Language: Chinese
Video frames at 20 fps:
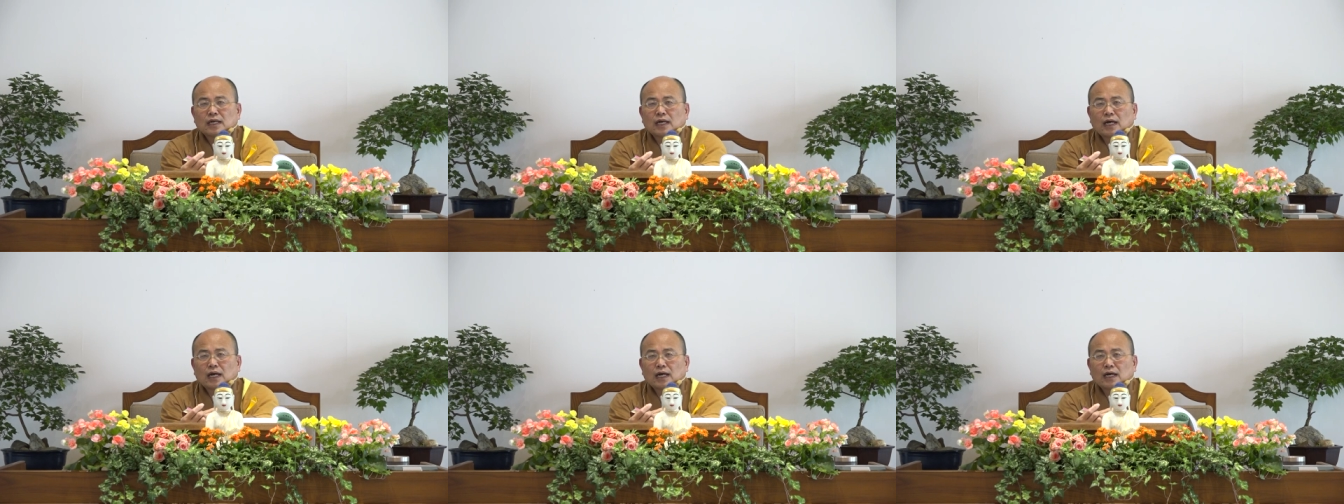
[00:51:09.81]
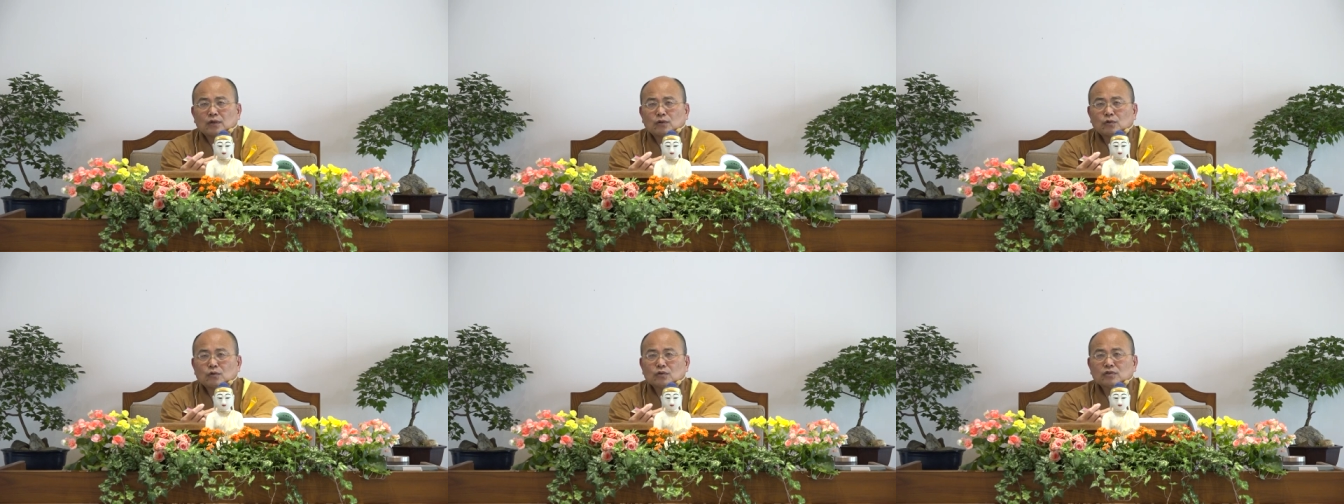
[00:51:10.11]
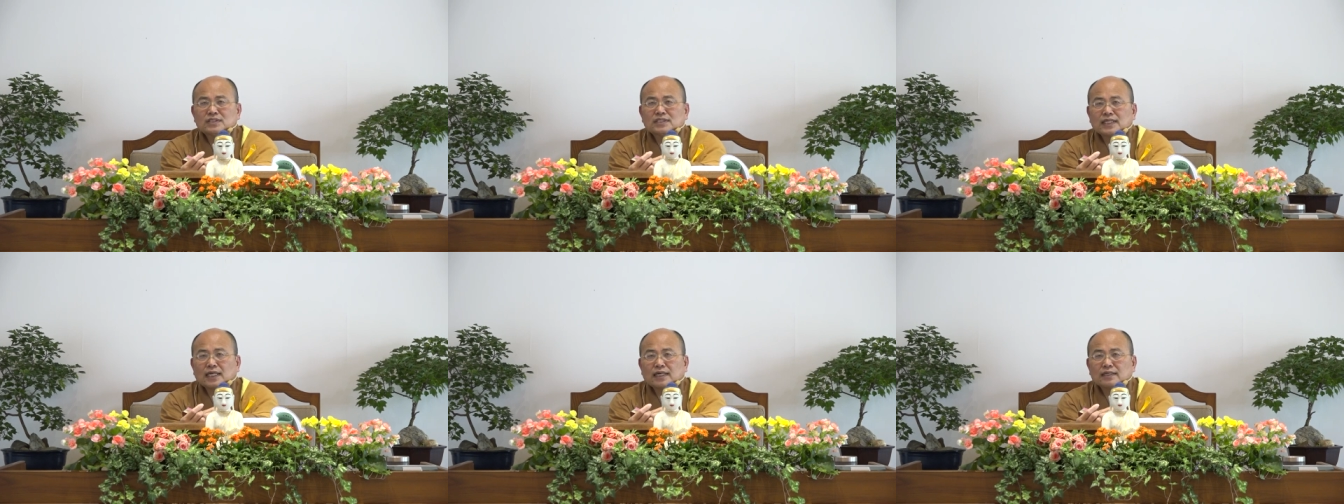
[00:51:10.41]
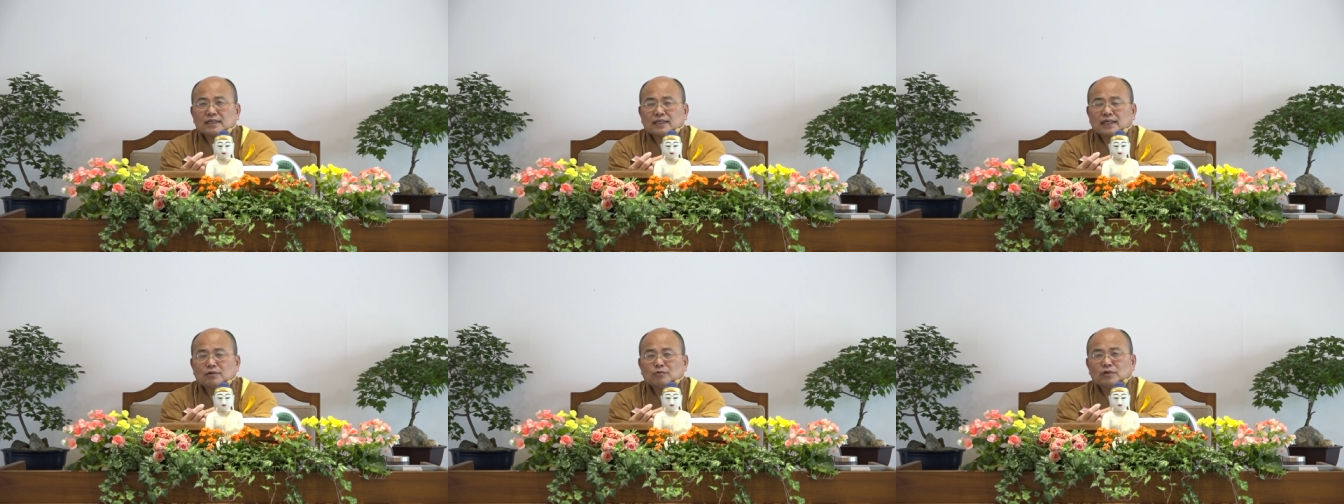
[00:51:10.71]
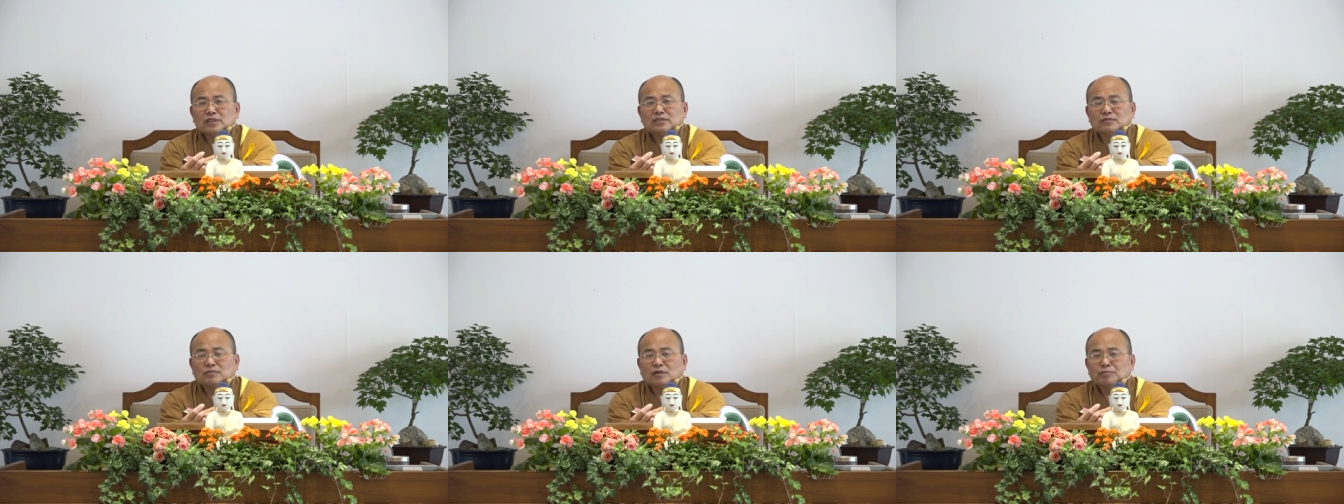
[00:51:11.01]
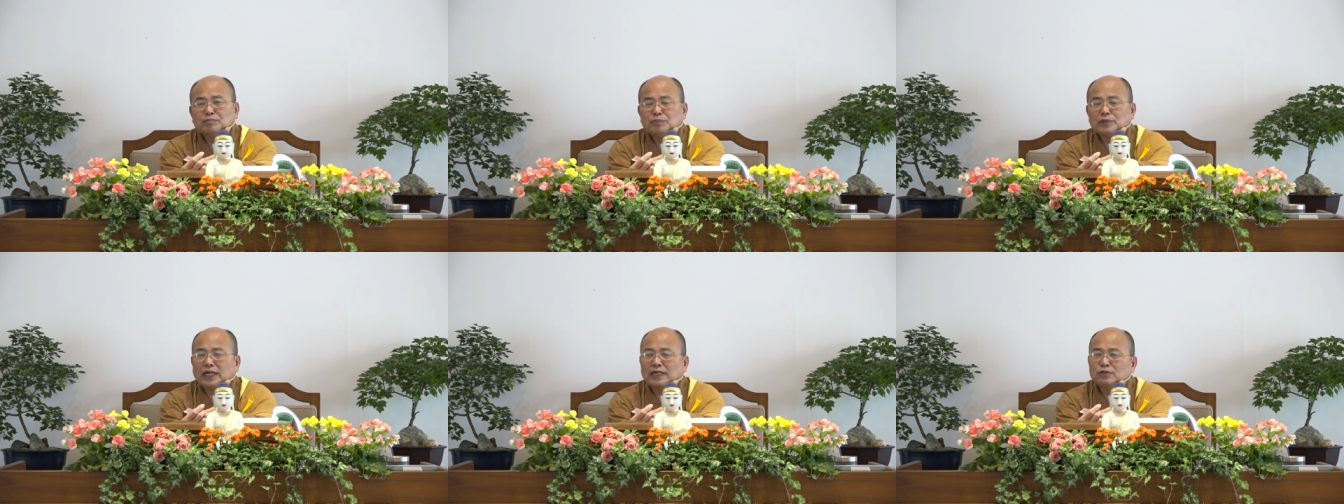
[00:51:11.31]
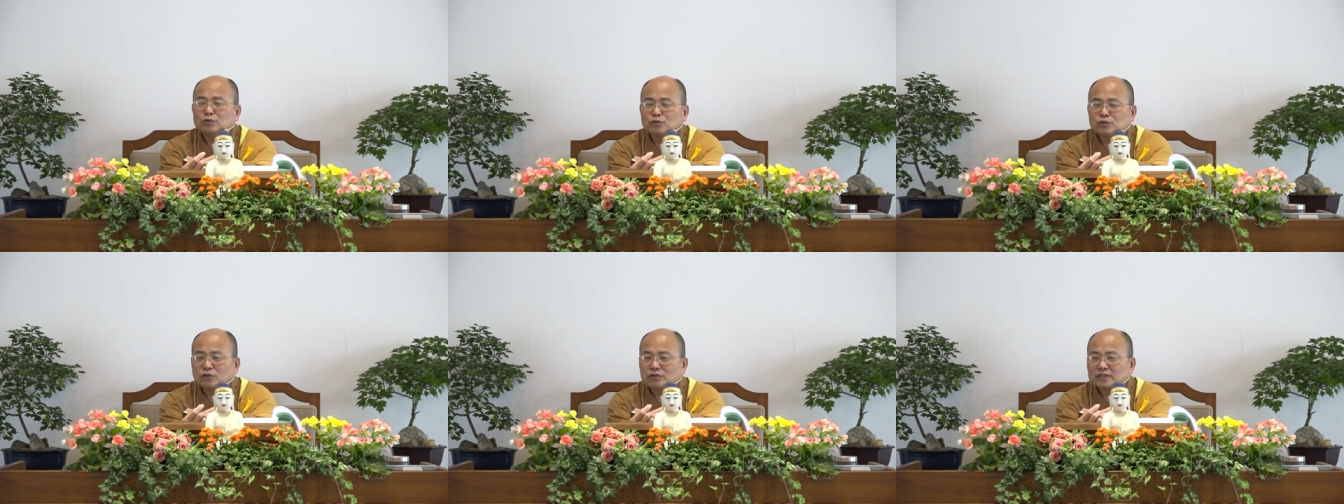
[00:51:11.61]
啊，如果在，那为什么不来
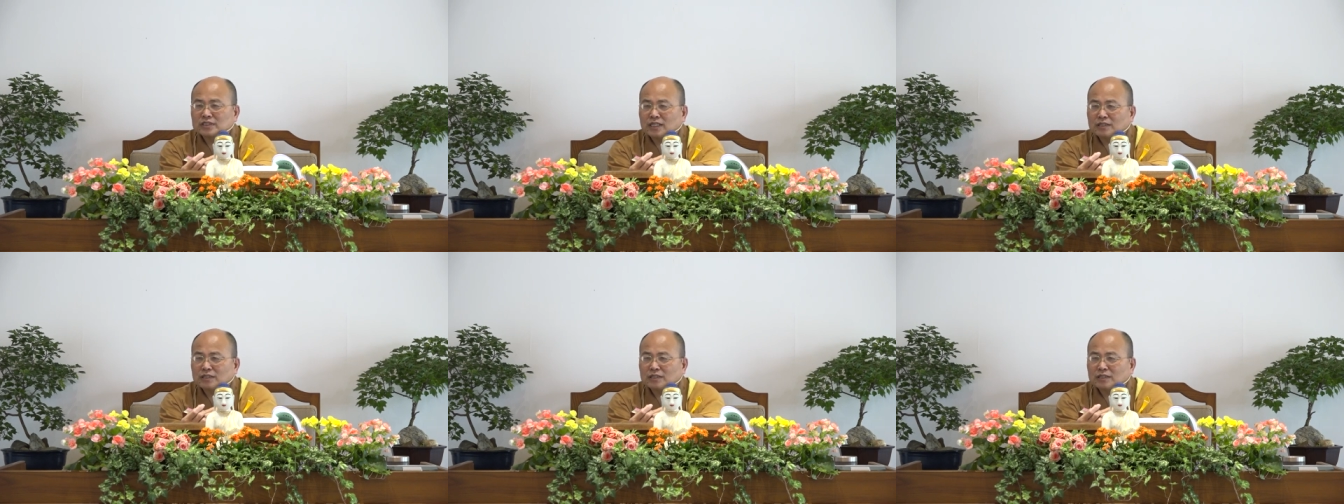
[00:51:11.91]
度众